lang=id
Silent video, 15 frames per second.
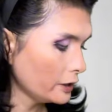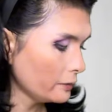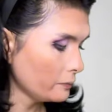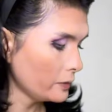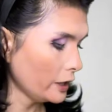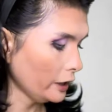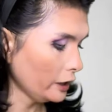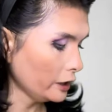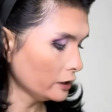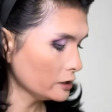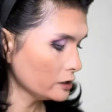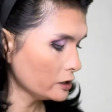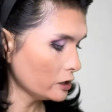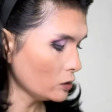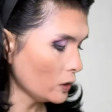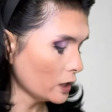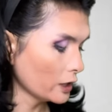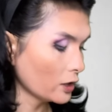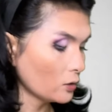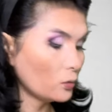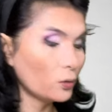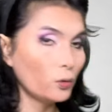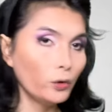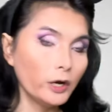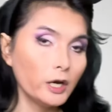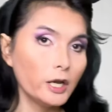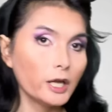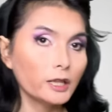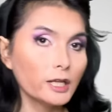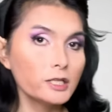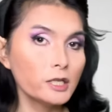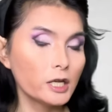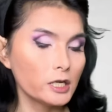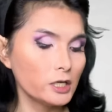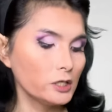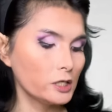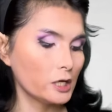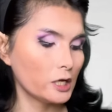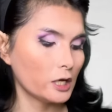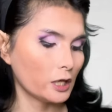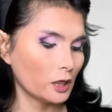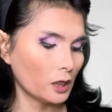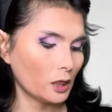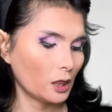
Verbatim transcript: tambahin si warna ungu yang di atas tadi sedikit.